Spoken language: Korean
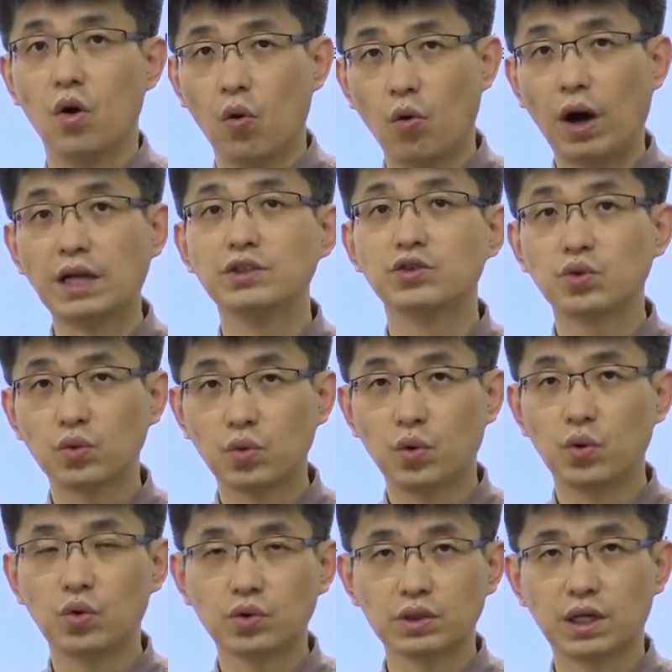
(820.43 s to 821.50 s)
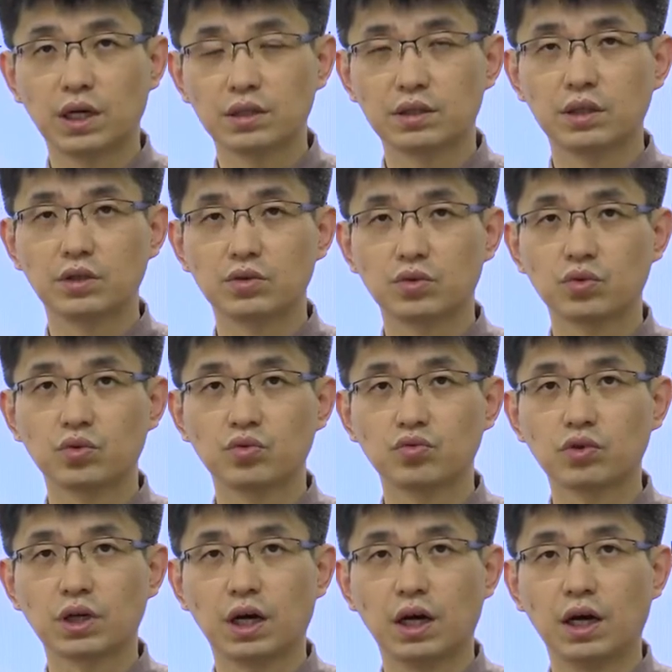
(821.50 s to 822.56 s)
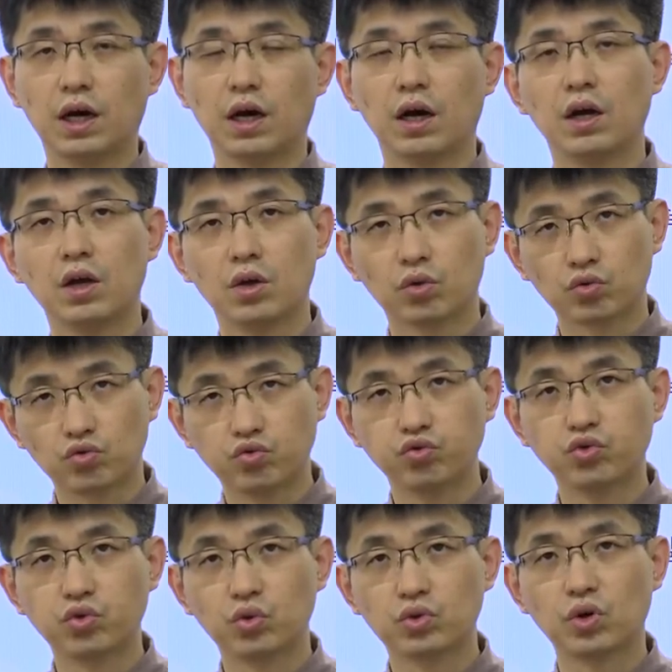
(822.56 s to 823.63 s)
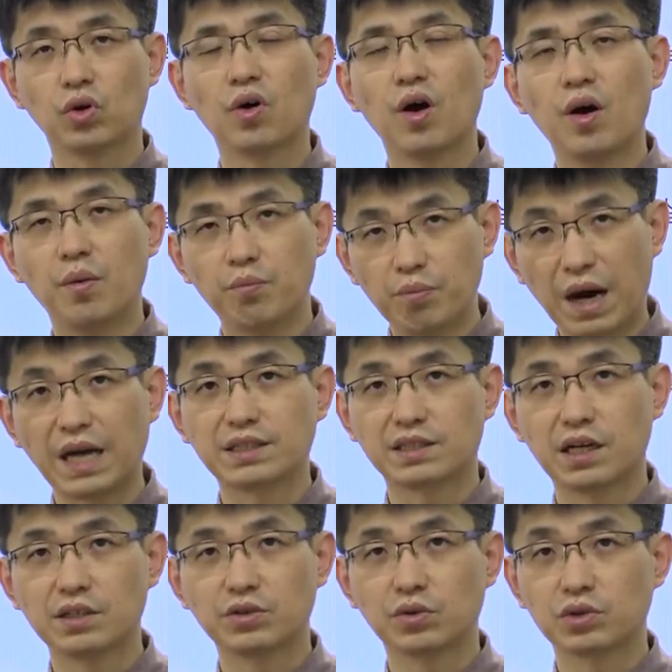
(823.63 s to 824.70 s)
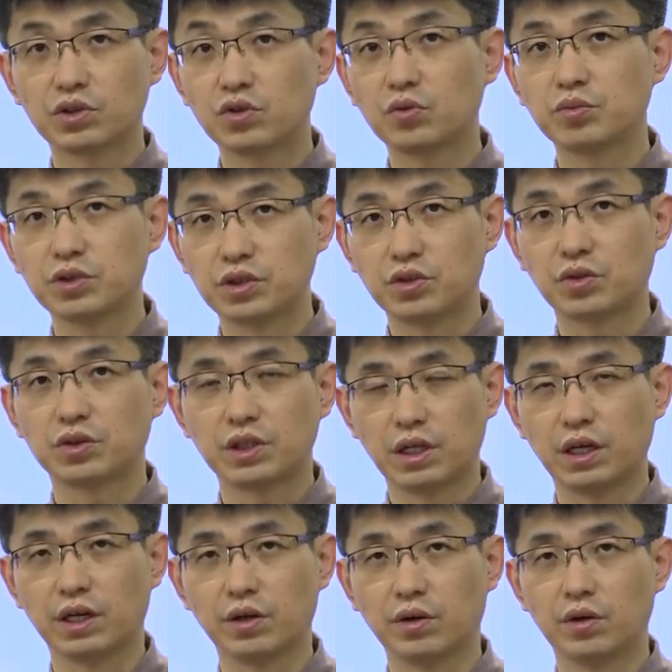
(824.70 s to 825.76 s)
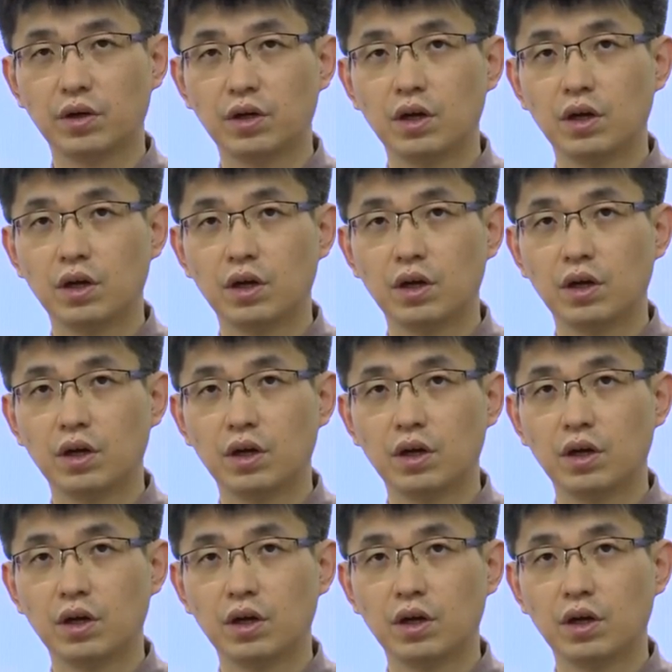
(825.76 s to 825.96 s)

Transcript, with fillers: 완전고용 상태에서도 우리가 구조적, 마찰적 실업은 있었잖아요.